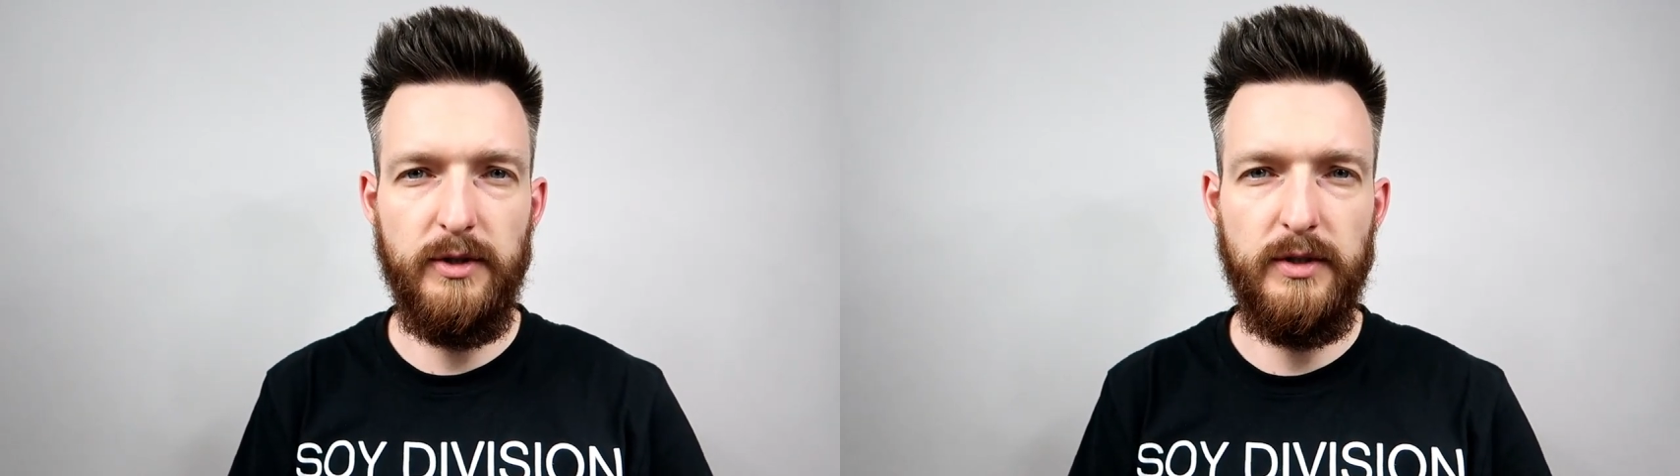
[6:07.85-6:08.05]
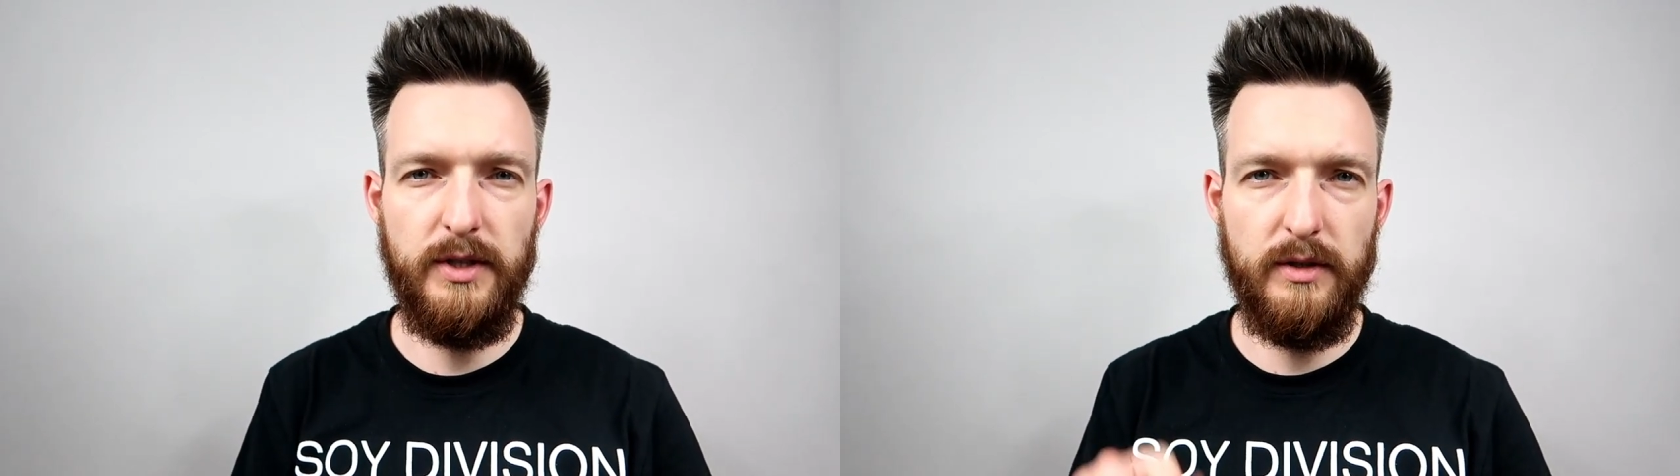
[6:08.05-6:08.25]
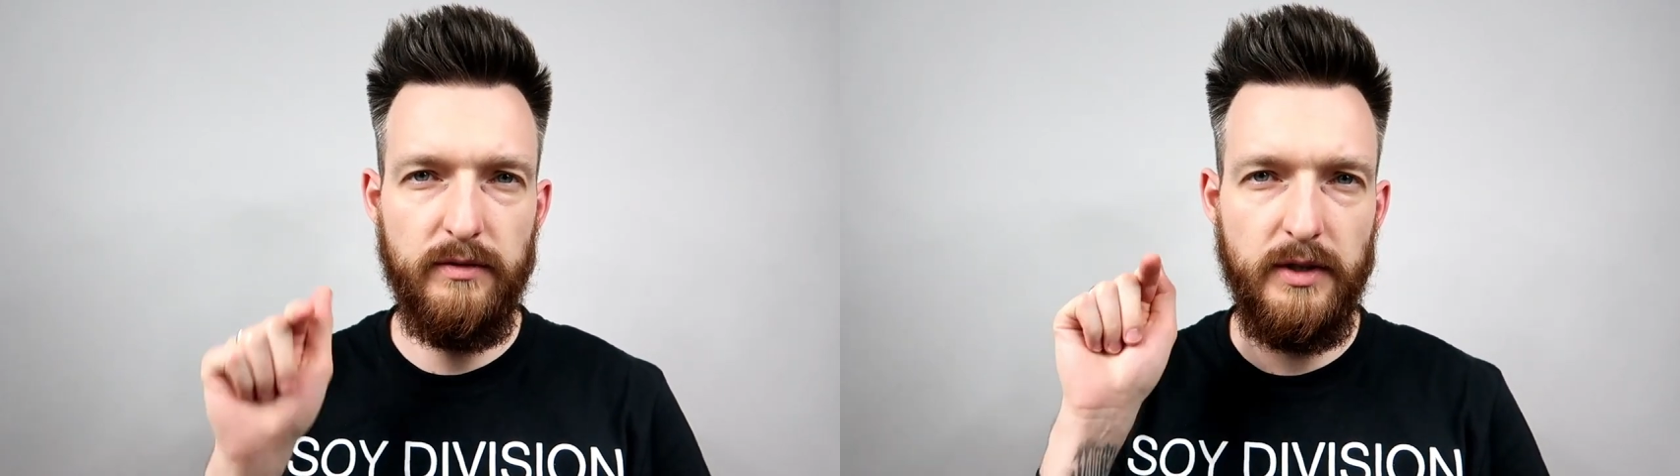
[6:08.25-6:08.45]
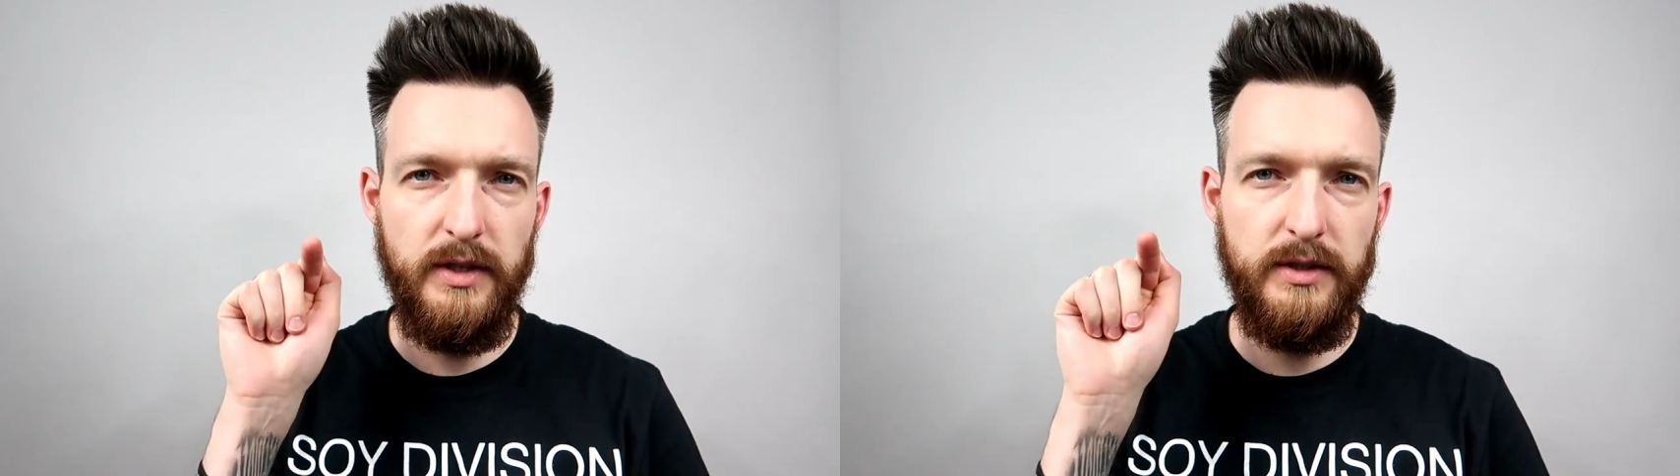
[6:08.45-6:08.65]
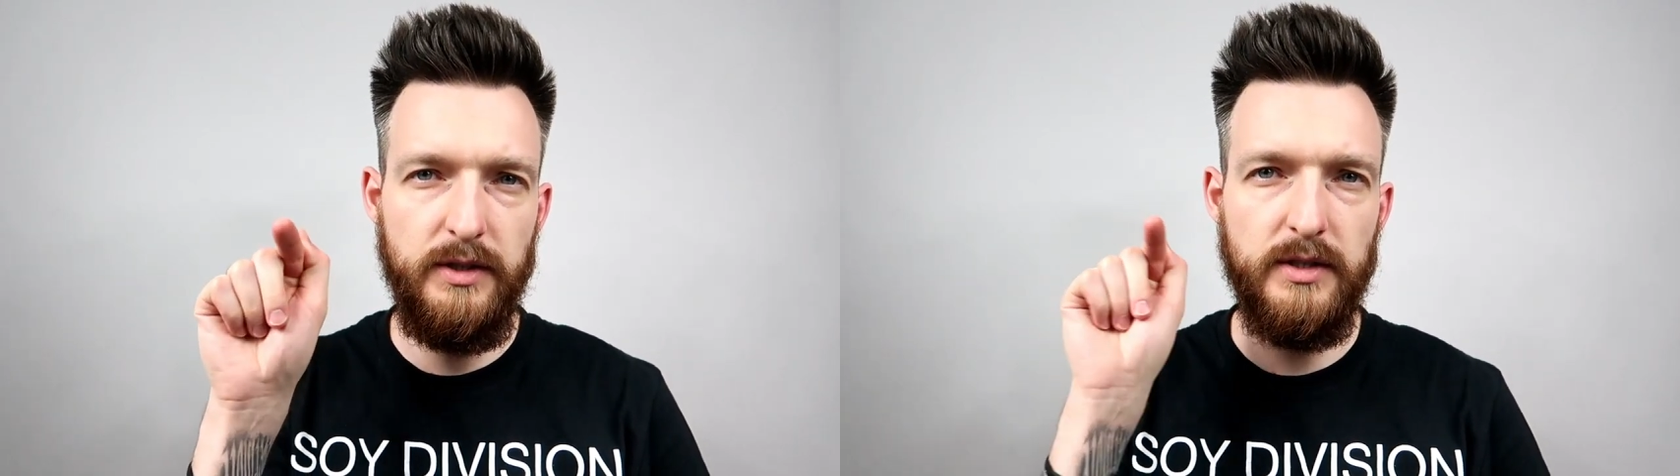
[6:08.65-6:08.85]
Dodatkowo
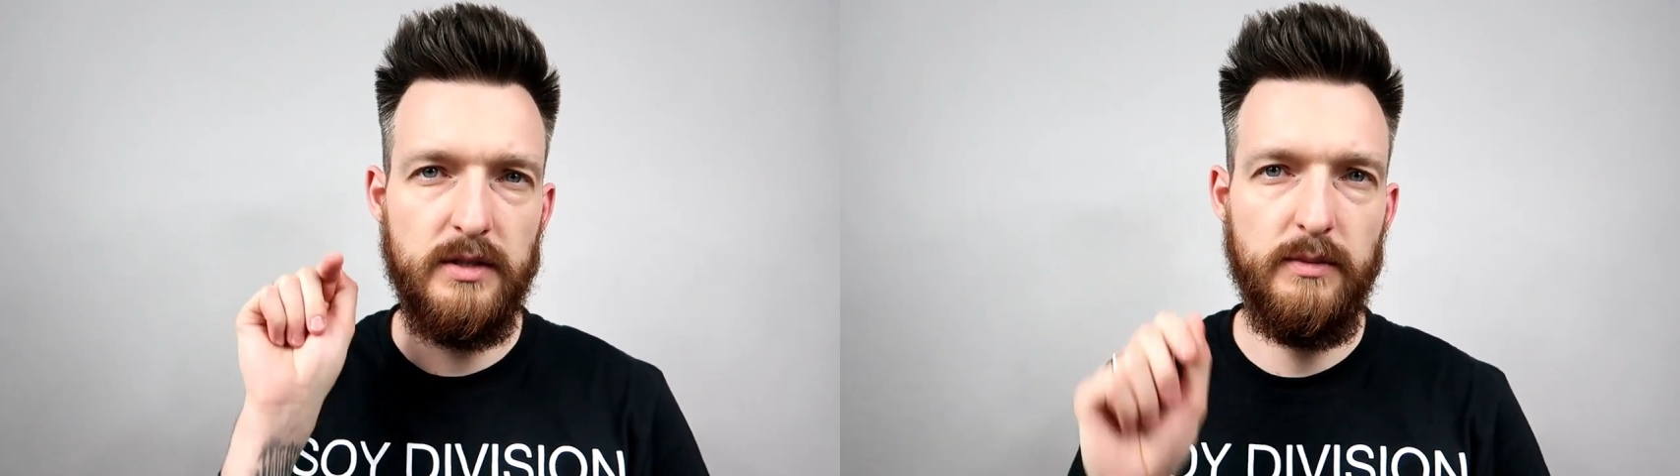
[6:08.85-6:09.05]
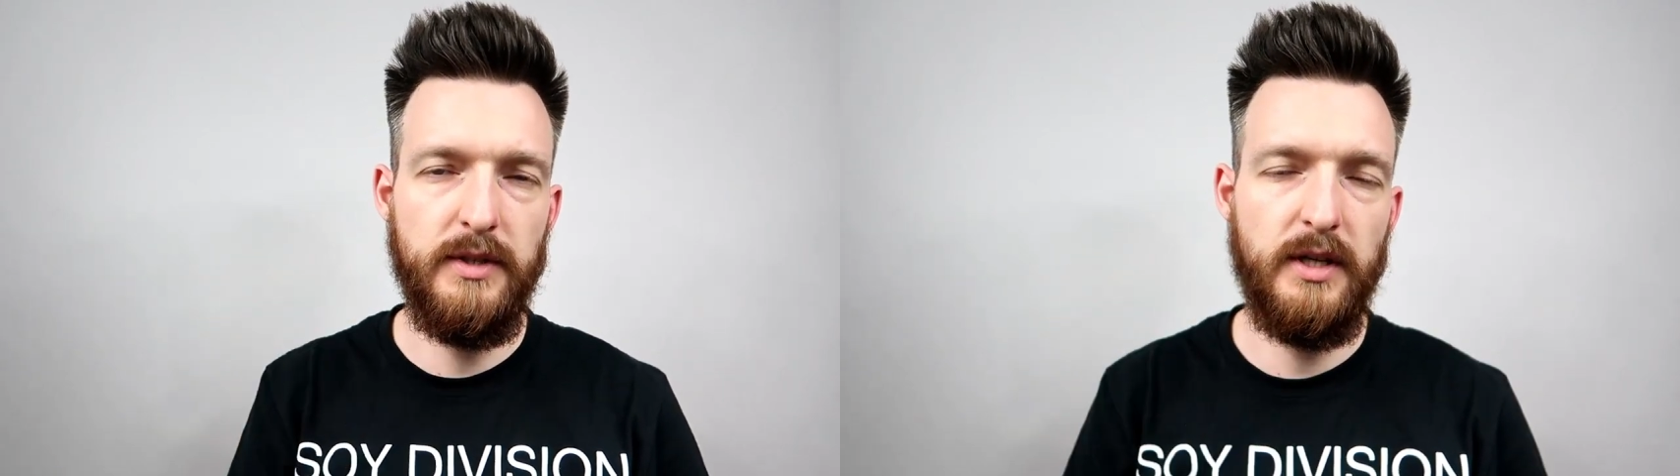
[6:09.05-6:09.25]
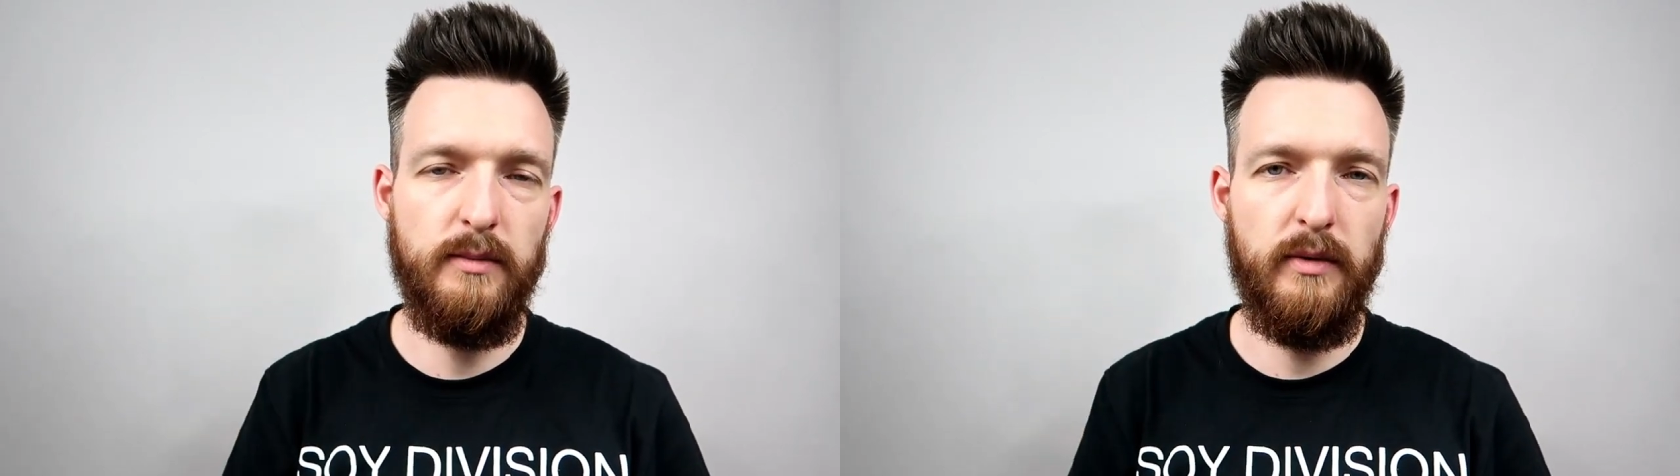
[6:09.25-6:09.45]
kliknijcie sobie taki